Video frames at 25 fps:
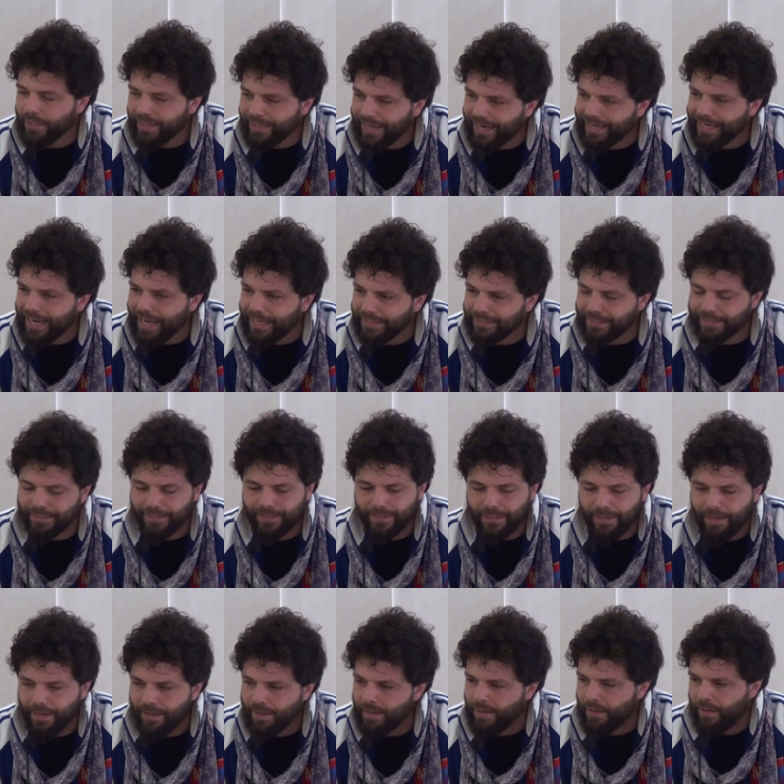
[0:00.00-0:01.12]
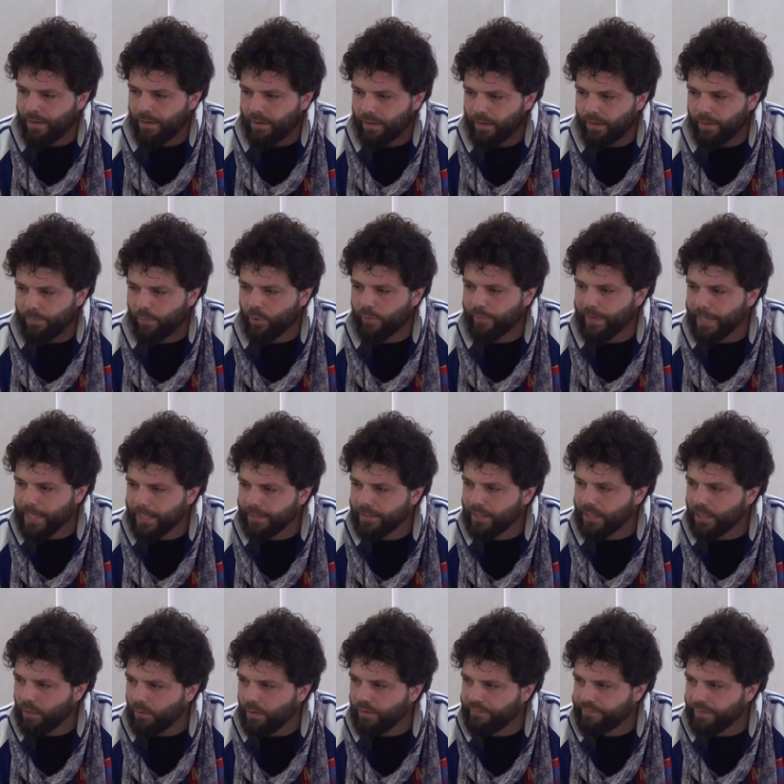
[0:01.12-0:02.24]
ragazza eh, proveniente
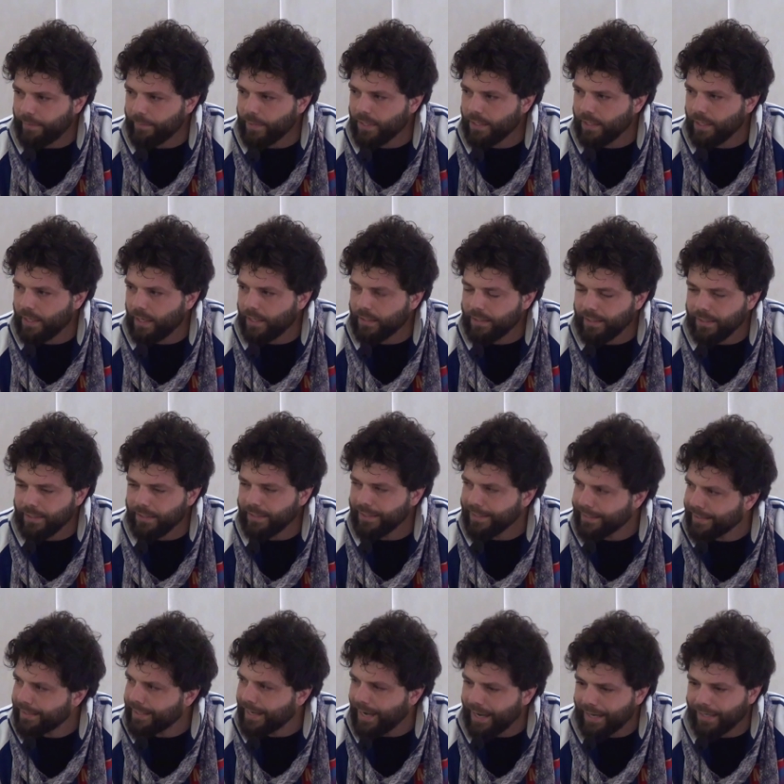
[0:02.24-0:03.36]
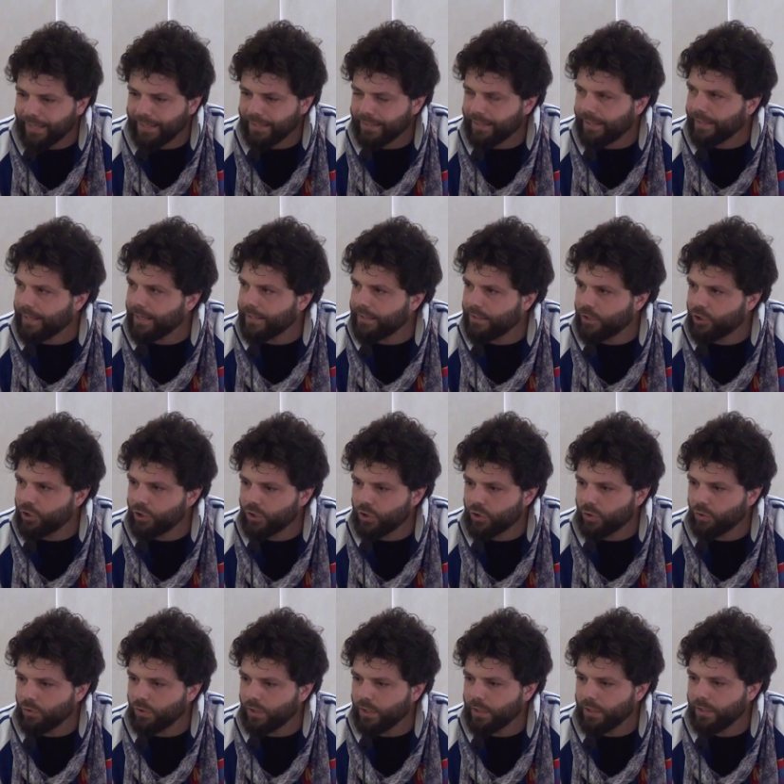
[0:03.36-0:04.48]
da una famiglia di, di indrangheta che ha
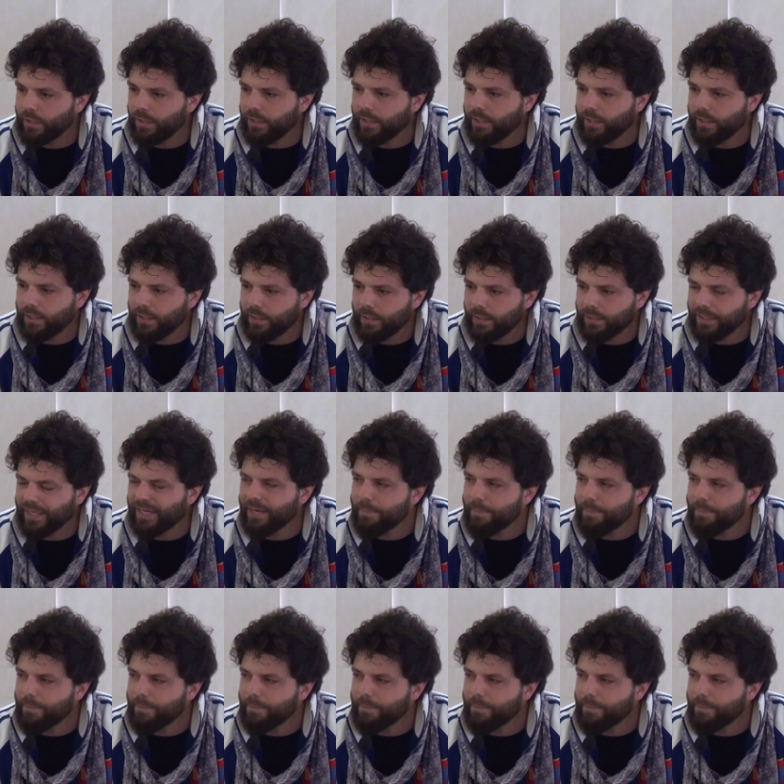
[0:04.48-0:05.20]
deciso di, di, di,